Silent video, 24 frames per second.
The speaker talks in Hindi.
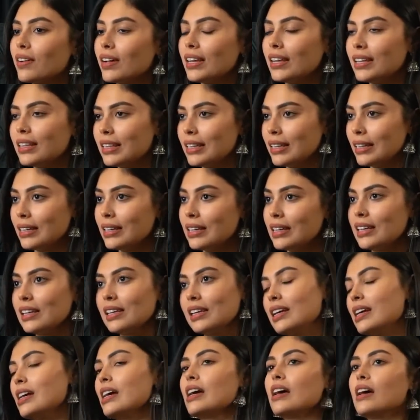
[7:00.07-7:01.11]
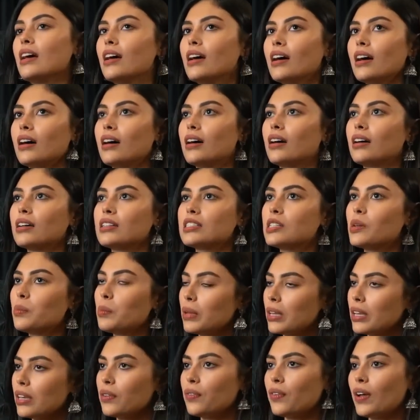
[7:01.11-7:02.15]
वाले दिन ही जब
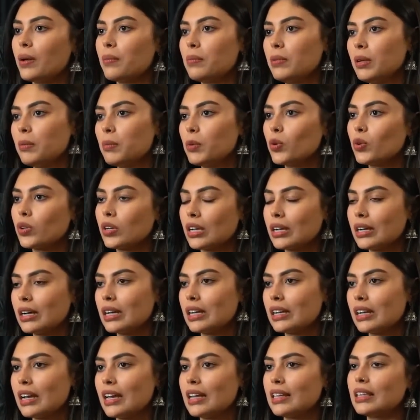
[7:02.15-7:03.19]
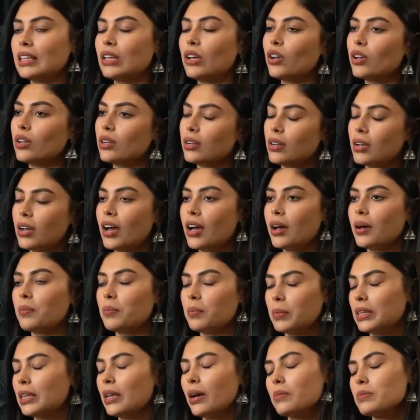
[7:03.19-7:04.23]
मेरी फैमिली भी उनके घर गई थी और
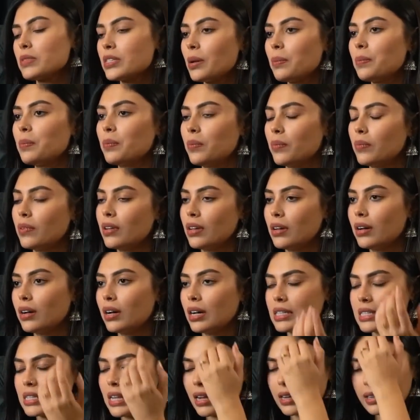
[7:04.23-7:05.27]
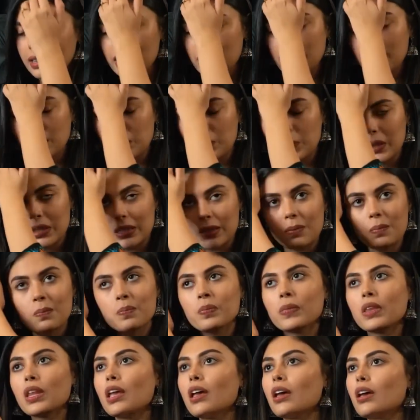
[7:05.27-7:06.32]
मतलब हम सब अजलान के घर पे थे
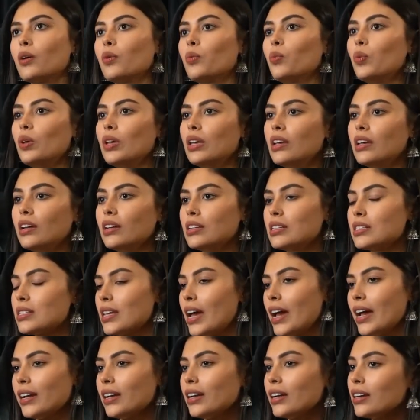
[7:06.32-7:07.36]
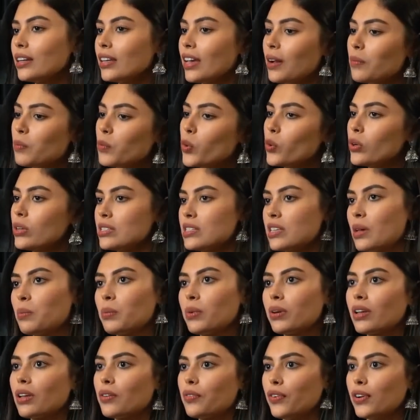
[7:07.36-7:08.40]
वी डिसाइडेड कि हम लोग
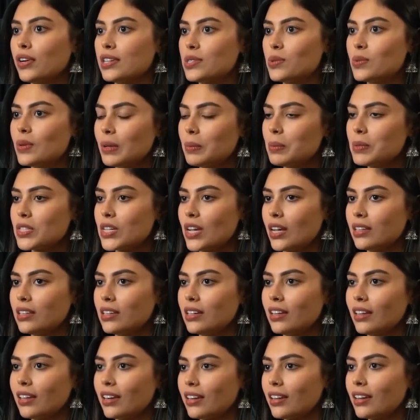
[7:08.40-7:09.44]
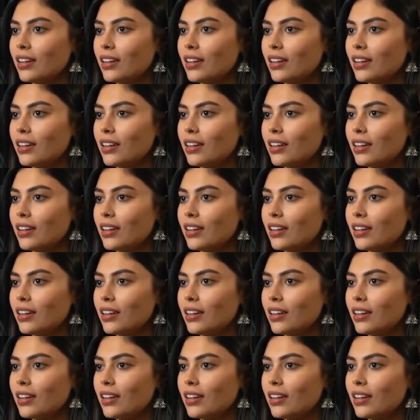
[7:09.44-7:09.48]
दिसंबर के फर्स्ट वीक में शादी कर